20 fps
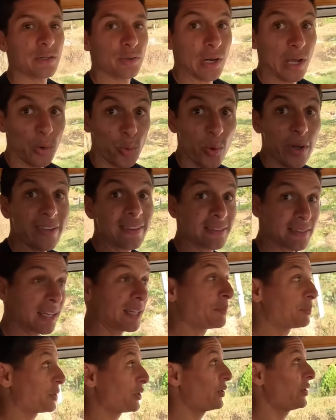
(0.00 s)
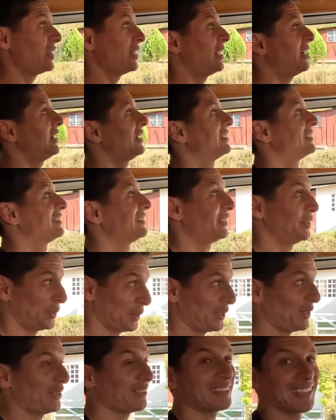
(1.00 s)
a una cuesta y pruébenla. Y
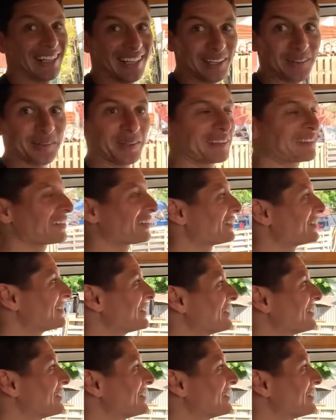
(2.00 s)
bueno, esta es la cuesta.